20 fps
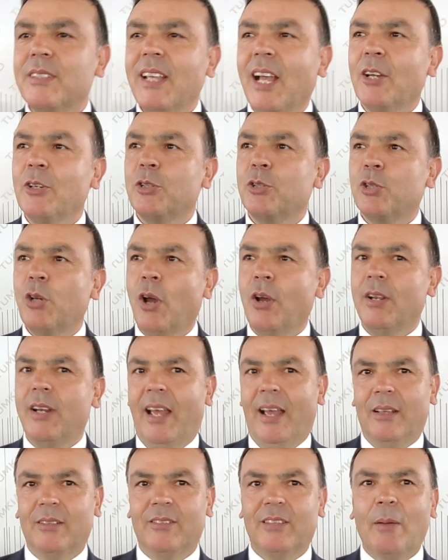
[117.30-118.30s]
Ya
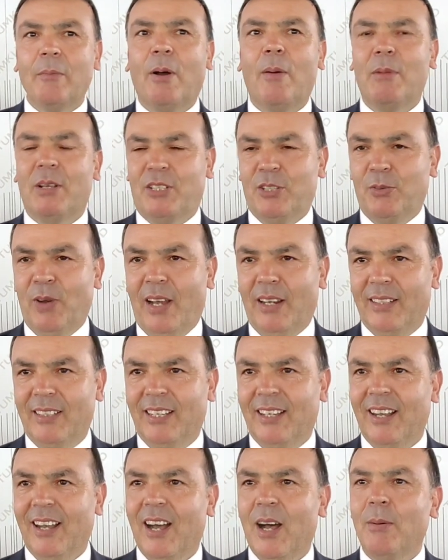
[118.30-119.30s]
şöyle tabi amacı
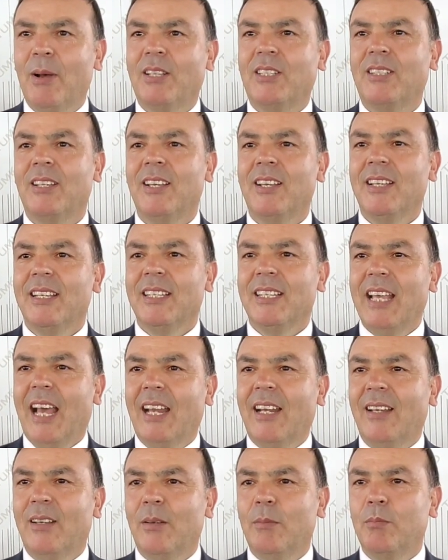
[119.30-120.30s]
vardı. Amaç
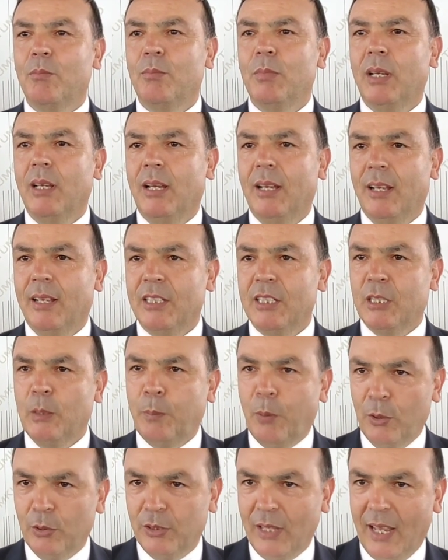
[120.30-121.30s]
yani e,
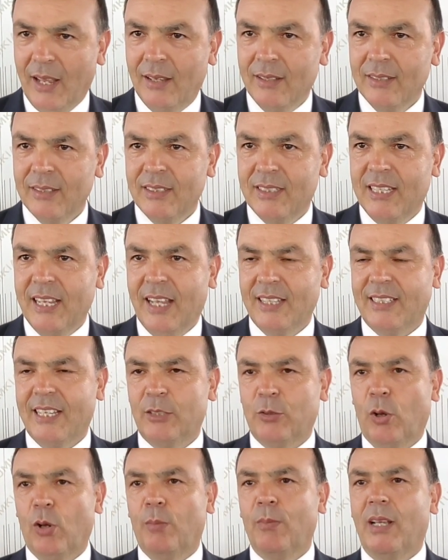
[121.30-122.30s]
sporda
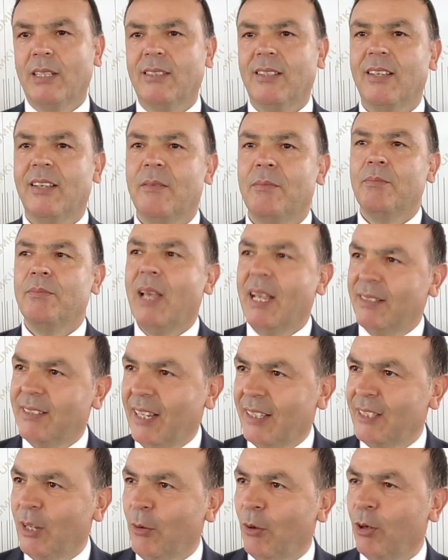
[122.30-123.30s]
siyaset olmaz,
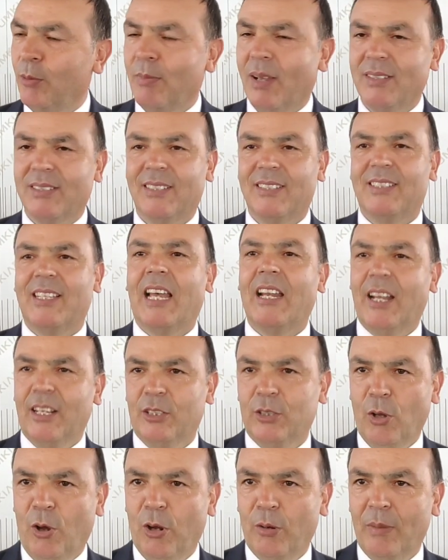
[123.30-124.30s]
medyada olmaz,
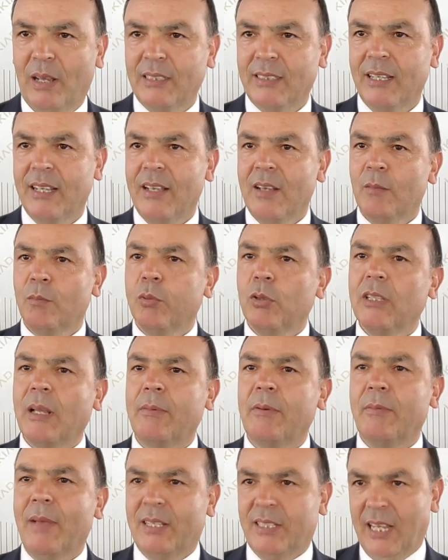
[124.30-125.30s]
sanatta olmaz.
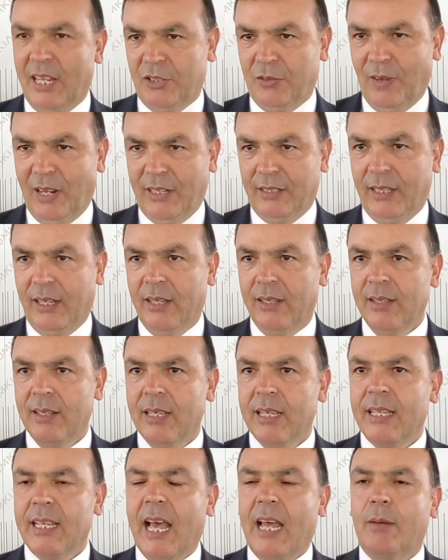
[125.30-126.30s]
Burada bir mesaj vardı.
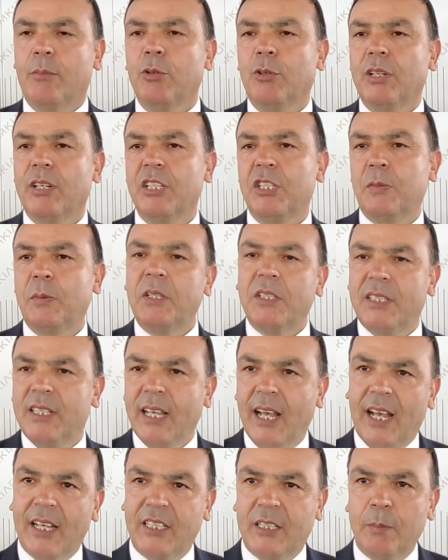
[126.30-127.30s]
Yani bugün hiçbir
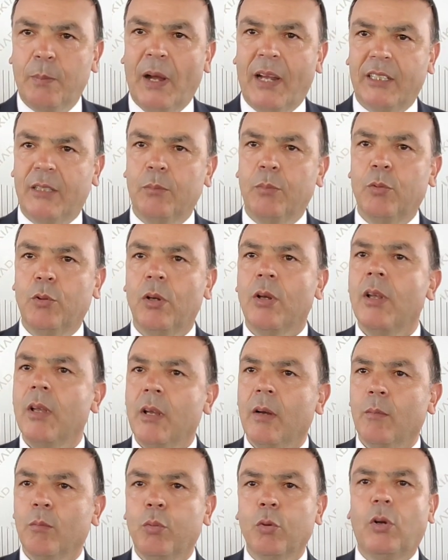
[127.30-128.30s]
siyasi parti bu
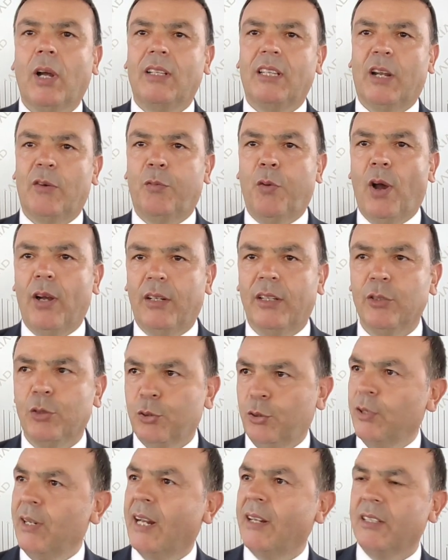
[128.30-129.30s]
bu kadar
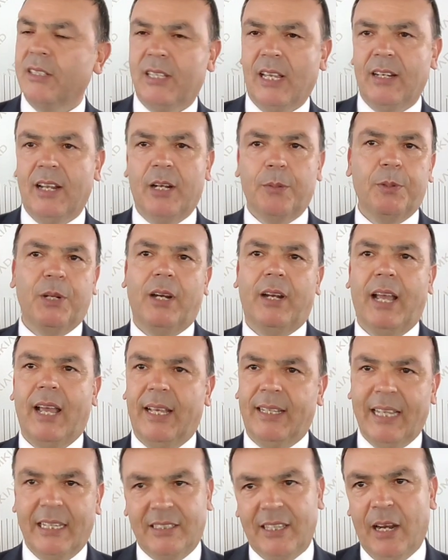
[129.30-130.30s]
farklı düşünen insanlar bir
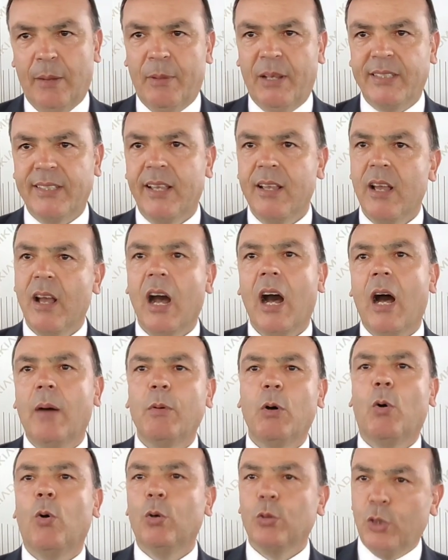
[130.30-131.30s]
araya getiremez.
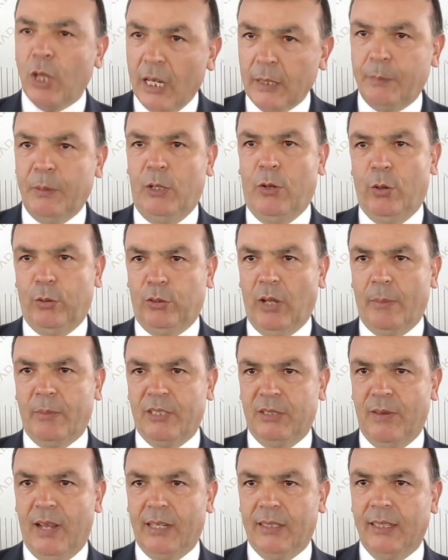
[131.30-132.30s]
Ama ortak bir
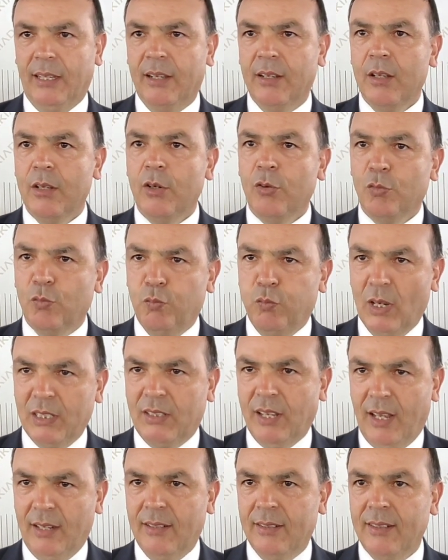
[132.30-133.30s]
noktamız vardı.
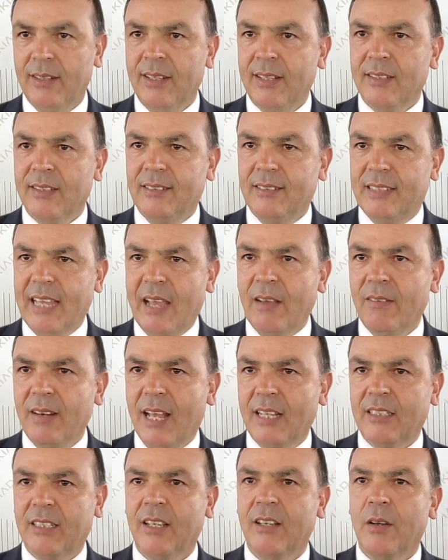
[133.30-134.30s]
Vatan,
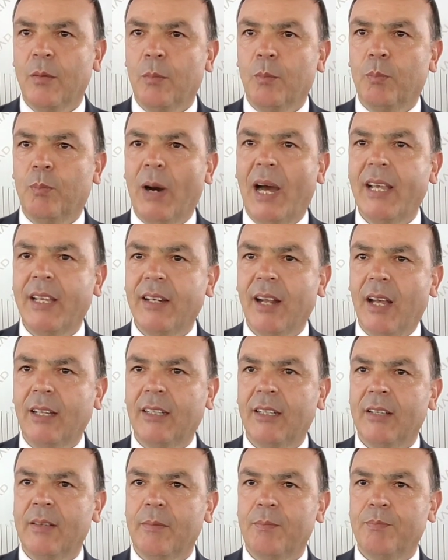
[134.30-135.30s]
devlet,
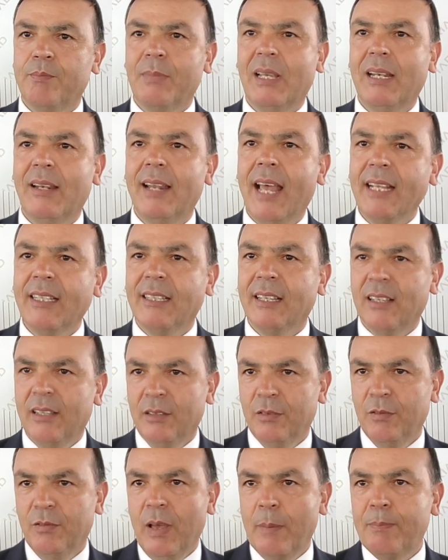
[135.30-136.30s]
bayrak, millet
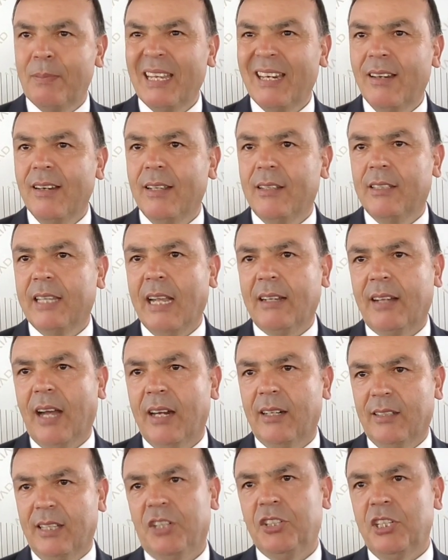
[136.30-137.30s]
ve birlikte
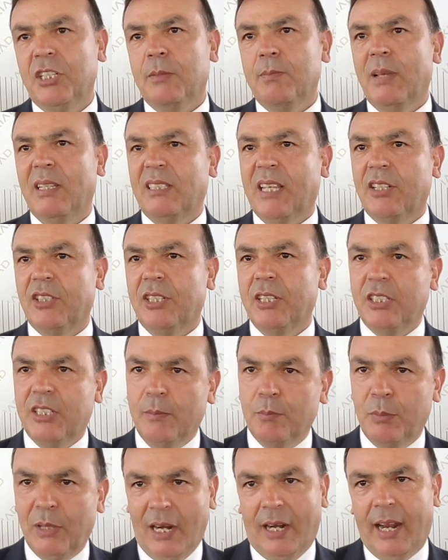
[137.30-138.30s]
kardeşiz mesajı
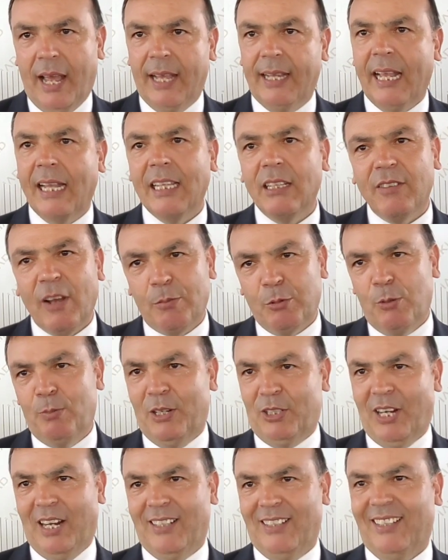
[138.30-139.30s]
için bir araya geldik ve
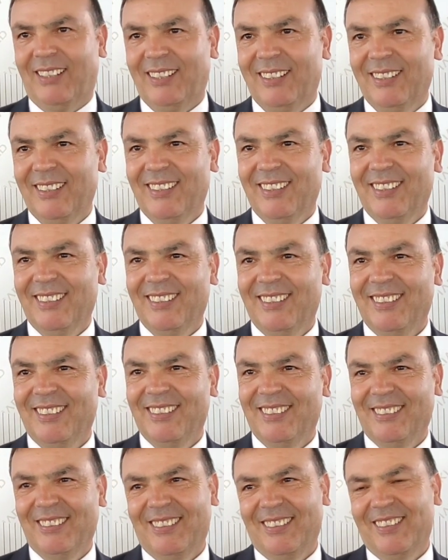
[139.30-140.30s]
bunu başardık.
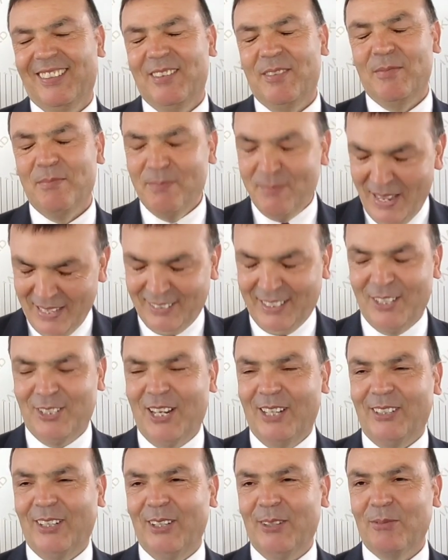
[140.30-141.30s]
Çok teşekkür ederim. Ben
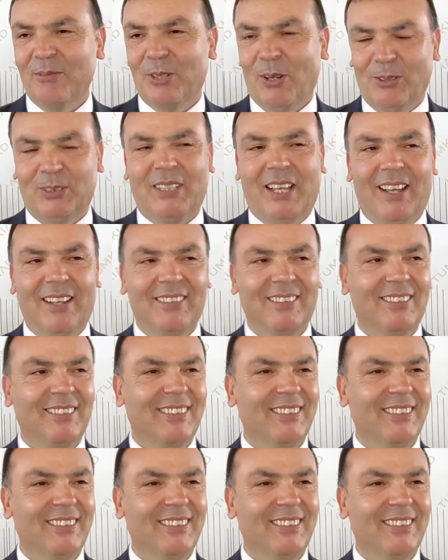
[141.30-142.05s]
teşekkür ederim. Çok sağ olun.